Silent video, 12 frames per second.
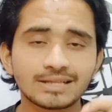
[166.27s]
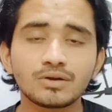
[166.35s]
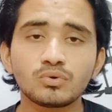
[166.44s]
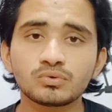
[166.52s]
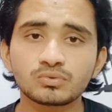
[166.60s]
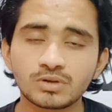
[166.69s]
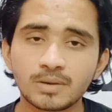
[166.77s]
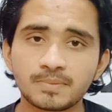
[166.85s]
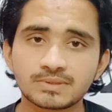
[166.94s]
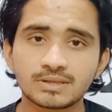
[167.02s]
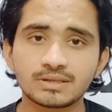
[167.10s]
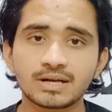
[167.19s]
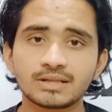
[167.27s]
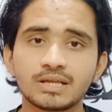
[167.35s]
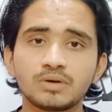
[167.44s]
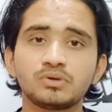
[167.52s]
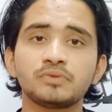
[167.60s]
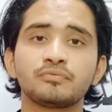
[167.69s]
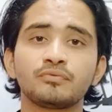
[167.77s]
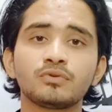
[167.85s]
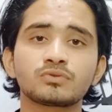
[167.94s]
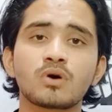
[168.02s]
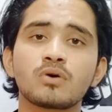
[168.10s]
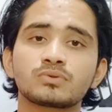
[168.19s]
ज़्यादा लोग सुनना पसंद करते हैं
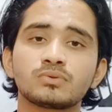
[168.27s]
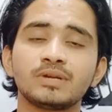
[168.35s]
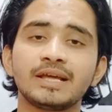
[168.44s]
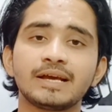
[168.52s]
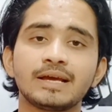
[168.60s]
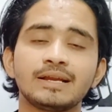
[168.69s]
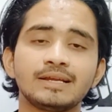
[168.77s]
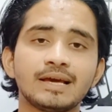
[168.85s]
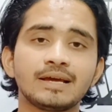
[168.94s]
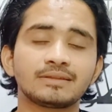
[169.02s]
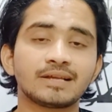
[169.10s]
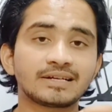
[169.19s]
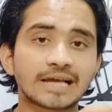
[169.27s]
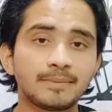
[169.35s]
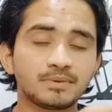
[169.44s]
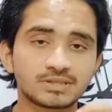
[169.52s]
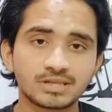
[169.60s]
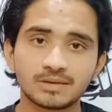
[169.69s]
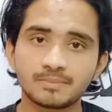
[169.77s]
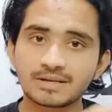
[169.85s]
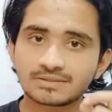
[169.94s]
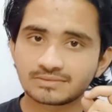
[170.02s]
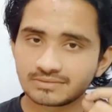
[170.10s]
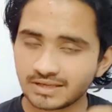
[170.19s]
क्योंकि फुल सॉन्ग सुनने के लिए इतना टाइम किसी
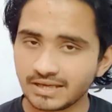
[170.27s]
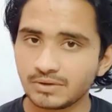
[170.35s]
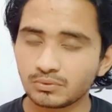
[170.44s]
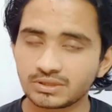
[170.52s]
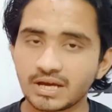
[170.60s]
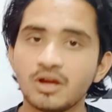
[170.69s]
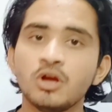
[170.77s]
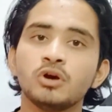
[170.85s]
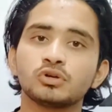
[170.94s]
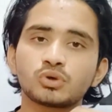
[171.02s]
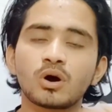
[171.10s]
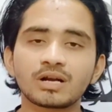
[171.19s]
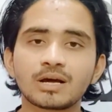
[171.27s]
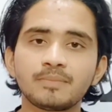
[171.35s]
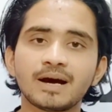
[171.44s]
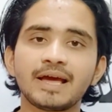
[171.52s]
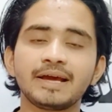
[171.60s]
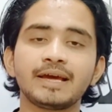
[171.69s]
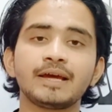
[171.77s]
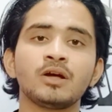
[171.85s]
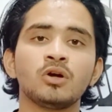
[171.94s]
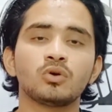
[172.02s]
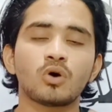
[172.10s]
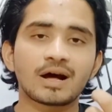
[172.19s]
के पास नहीं होता है शॉर्ट आप
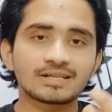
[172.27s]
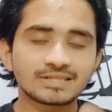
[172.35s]
गाएंगे